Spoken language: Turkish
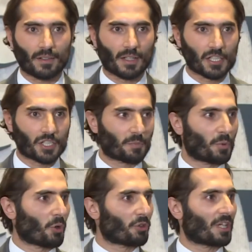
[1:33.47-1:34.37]
eşit
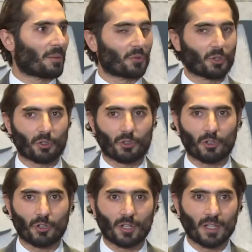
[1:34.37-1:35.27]
bir ortamda
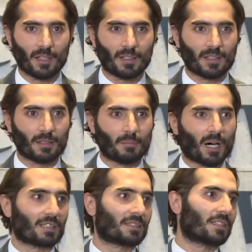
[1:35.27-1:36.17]
oynuyor. E,
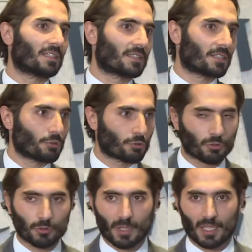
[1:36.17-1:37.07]
bazıları için
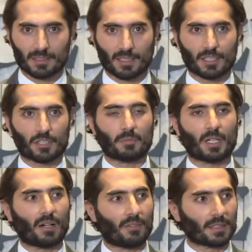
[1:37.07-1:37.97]
üzücü, bazıları için
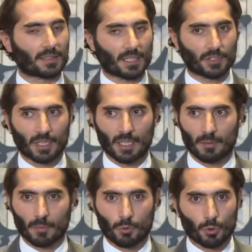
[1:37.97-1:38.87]
bir avantaj,
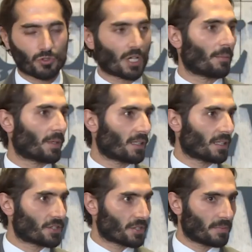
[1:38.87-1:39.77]
büyük
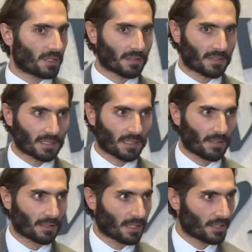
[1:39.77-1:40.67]
camialar için bir
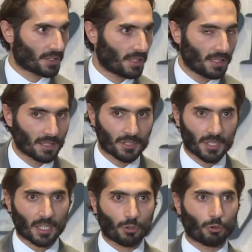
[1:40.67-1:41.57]
dezavantaj.
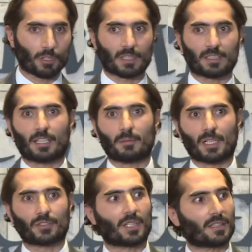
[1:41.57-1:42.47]
İçeride oynadıkları
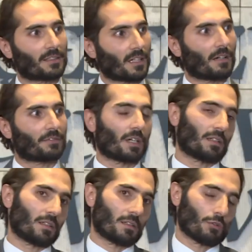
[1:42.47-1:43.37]
maçlarda
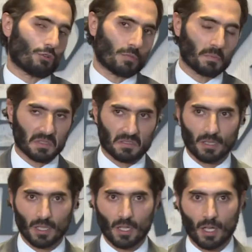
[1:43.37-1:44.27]
taraftarlarının
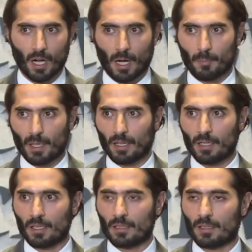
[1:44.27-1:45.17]
olmaması. Ama
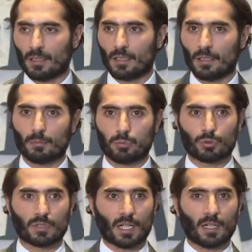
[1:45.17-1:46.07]
e,
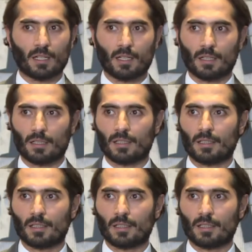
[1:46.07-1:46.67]
burada e,